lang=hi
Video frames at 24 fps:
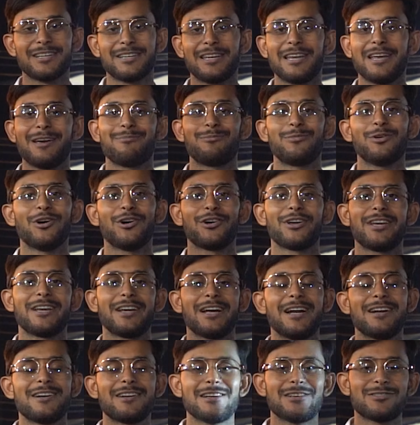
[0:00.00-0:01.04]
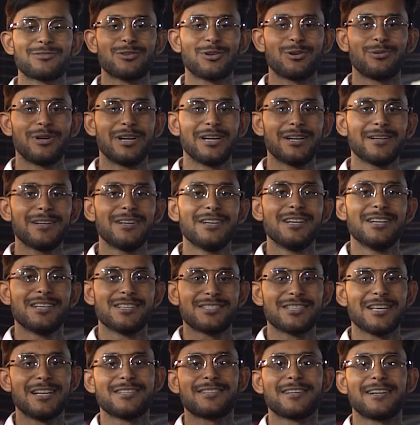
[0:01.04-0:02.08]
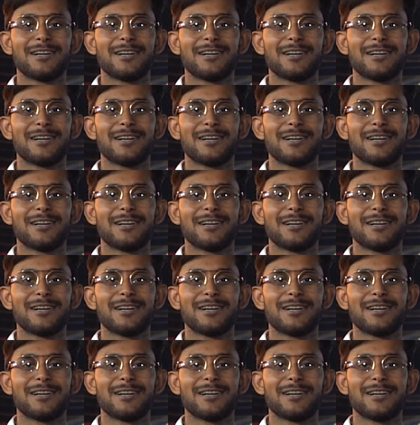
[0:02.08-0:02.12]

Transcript: सकते हैं ब्लॉगिंग अंडर सर्च